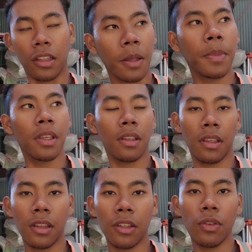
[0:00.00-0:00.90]
tapi
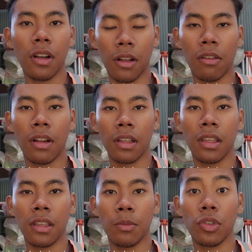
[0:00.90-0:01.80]
kita juga kalau
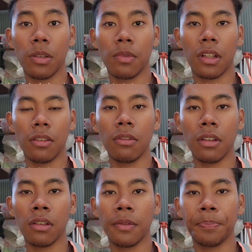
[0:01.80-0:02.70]
lagi musim salju ya